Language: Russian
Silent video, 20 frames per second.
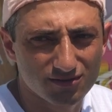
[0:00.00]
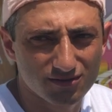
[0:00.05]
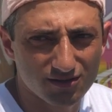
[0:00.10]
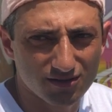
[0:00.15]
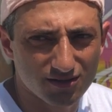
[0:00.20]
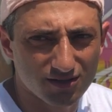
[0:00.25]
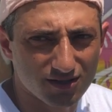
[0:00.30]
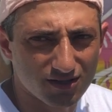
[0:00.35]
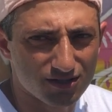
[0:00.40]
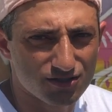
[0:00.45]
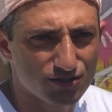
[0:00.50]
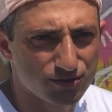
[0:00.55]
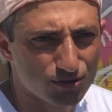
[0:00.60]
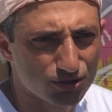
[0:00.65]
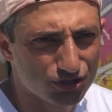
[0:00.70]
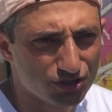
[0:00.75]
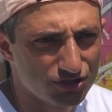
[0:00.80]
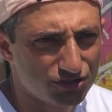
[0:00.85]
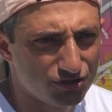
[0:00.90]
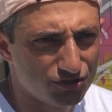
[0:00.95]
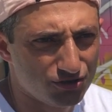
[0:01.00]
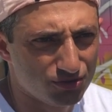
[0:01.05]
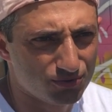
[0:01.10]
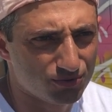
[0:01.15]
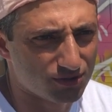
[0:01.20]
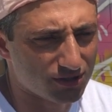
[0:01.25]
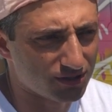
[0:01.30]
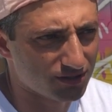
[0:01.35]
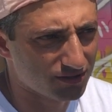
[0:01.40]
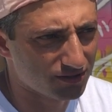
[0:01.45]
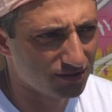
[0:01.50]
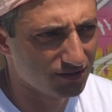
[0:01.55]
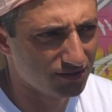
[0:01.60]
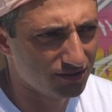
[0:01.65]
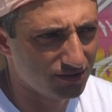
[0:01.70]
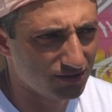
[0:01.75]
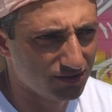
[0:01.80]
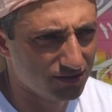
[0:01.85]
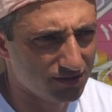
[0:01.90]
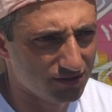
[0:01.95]
Э, от сложности трюка
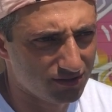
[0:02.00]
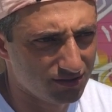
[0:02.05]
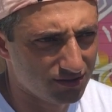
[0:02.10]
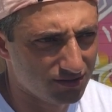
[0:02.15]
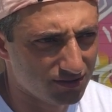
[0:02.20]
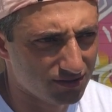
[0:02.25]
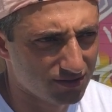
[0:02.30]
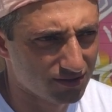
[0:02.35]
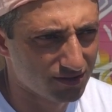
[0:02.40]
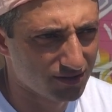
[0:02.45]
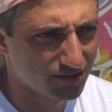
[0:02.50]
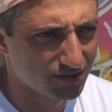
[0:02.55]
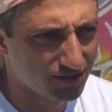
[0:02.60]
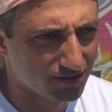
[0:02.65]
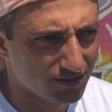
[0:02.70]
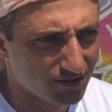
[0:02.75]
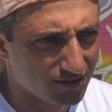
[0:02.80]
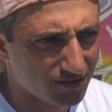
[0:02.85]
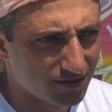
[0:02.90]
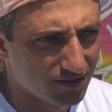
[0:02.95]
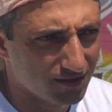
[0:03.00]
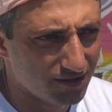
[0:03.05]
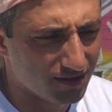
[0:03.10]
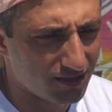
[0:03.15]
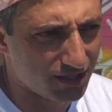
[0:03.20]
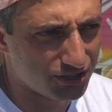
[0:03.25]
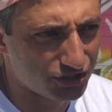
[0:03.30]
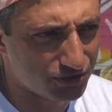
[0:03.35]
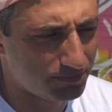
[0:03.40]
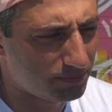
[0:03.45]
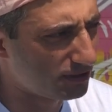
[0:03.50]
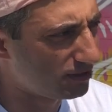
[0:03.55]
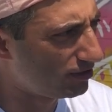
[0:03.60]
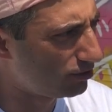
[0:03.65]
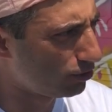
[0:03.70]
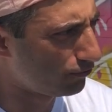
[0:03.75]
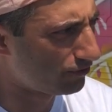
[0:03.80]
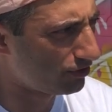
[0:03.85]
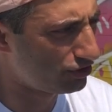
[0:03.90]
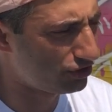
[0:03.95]
и от
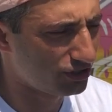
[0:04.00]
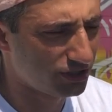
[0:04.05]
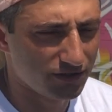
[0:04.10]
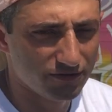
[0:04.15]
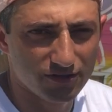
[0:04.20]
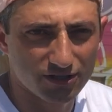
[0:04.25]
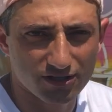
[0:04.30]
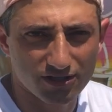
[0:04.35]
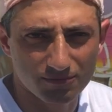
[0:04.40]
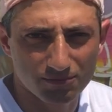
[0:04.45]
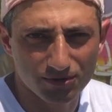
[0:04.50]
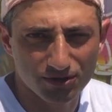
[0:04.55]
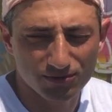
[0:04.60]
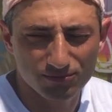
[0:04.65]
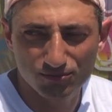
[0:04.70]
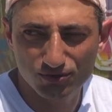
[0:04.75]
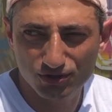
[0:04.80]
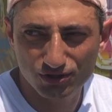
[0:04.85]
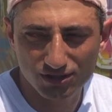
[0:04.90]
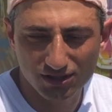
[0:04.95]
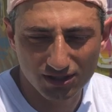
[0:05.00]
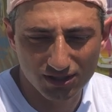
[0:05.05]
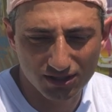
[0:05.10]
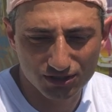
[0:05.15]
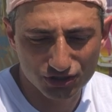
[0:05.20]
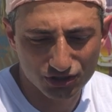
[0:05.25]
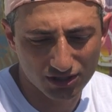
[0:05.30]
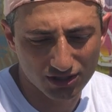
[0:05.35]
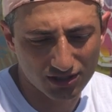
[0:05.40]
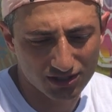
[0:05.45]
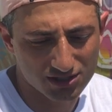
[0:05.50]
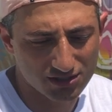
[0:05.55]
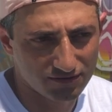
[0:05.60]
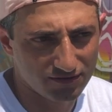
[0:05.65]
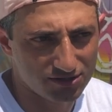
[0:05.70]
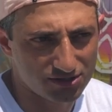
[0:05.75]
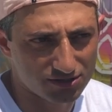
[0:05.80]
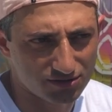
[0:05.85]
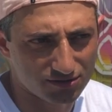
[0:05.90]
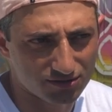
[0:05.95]
подготовки человека, потому что от человека
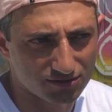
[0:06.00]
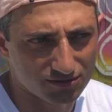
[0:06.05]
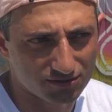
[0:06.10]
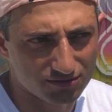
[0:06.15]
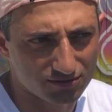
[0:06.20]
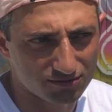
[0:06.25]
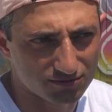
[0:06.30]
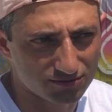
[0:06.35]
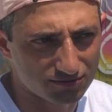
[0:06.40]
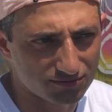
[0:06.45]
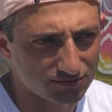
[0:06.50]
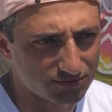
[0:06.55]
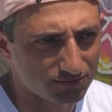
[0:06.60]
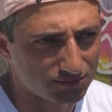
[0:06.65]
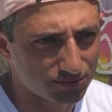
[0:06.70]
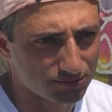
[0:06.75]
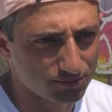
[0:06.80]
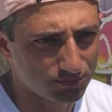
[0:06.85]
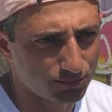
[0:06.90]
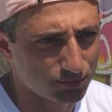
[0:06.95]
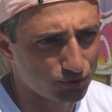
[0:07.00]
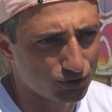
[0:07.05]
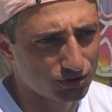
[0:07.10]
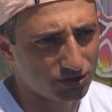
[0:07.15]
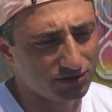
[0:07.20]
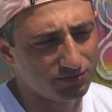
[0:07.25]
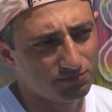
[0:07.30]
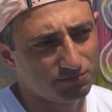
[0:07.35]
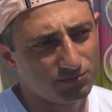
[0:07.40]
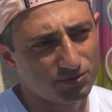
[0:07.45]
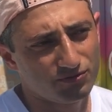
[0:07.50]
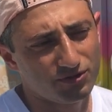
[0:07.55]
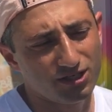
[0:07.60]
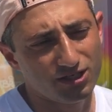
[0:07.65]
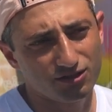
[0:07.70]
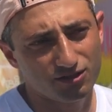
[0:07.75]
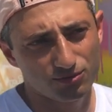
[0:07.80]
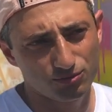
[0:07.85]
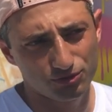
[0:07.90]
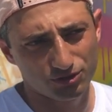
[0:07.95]
зависит. Э, потому что
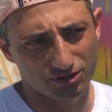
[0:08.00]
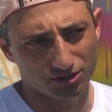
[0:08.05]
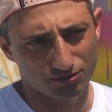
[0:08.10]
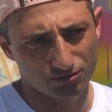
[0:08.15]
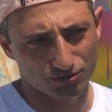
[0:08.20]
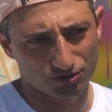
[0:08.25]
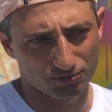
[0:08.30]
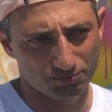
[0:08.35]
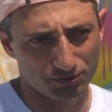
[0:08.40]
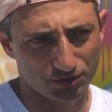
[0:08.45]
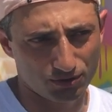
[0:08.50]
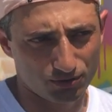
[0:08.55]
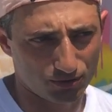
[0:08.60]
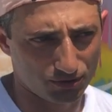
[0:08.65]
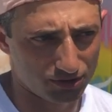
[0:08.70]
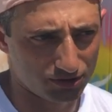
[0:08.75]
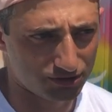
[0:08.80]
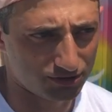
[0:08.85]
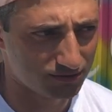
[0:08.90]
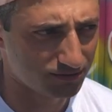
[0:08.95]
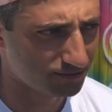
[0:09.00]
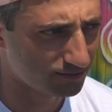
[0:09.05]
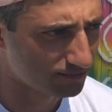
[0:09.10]
бывают люди, которые приходят,